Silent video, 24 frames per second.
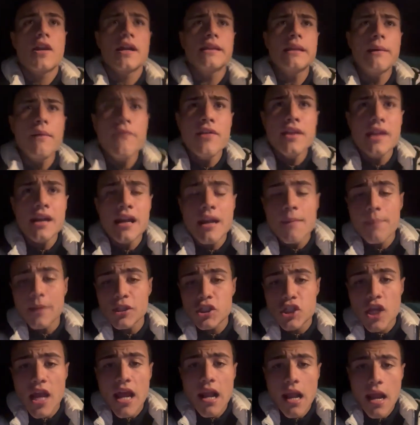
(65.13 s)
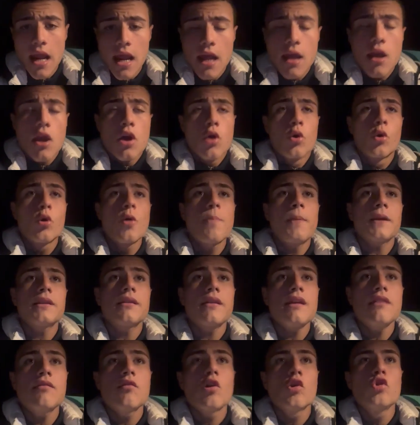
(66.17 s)
Andiamo a vedere le pagelle, Rui
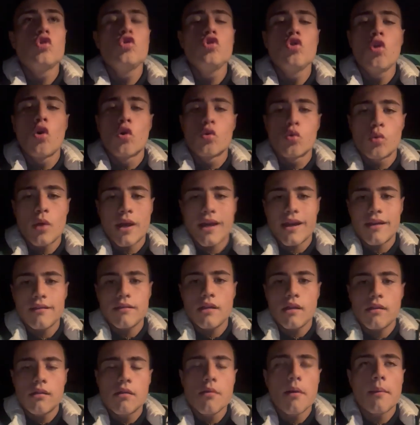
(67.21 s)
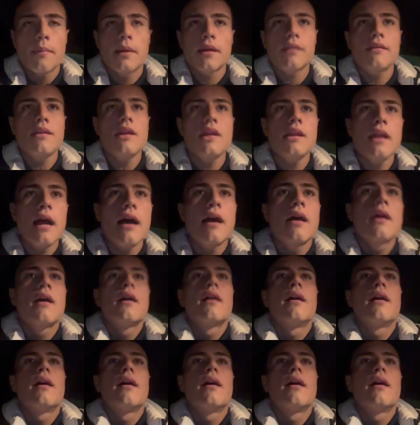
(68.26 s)
Patrizio non una grandissima partita,